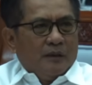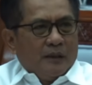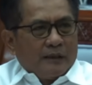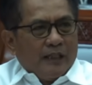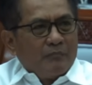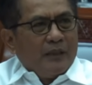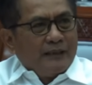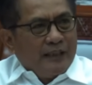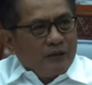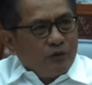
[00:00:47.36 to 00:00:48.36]
dan
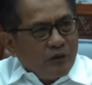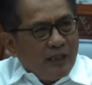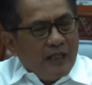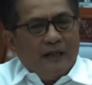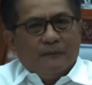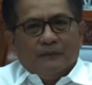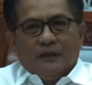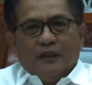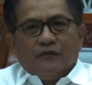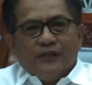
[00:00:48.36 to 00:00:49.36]
banyak juga
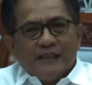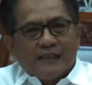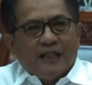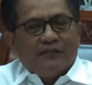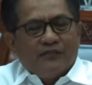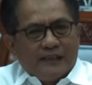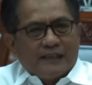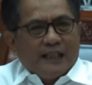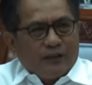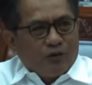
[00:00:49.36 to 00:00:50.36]

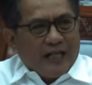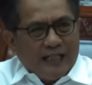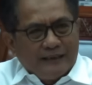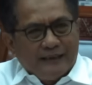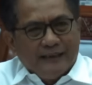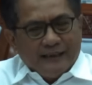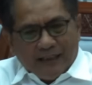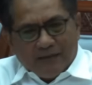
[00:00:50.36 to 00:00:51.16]
visa-visa non haji yang